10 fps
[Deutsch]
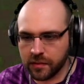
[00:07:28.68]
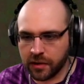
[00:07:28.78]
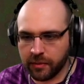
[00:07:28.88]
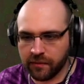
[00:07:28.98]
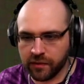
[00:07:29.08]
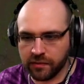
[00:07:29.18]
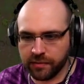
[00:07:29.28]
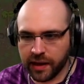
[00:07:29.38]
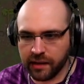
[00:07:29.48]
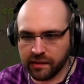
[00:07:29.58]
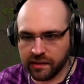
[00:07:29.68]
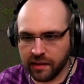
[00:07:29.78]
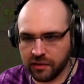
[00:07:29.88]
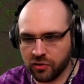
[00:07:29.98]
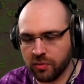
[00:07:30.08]
Dann haben wir von beiden
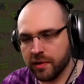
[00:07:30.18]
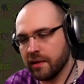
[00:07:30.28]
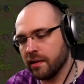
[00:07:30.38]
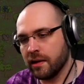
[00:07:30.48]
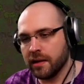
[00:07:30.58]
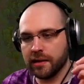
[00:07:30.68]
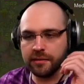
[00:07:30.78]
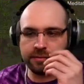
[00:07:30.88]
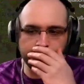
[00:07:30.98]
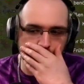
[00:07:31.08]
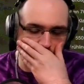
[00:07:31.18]
Seiten, können wir dann da rein.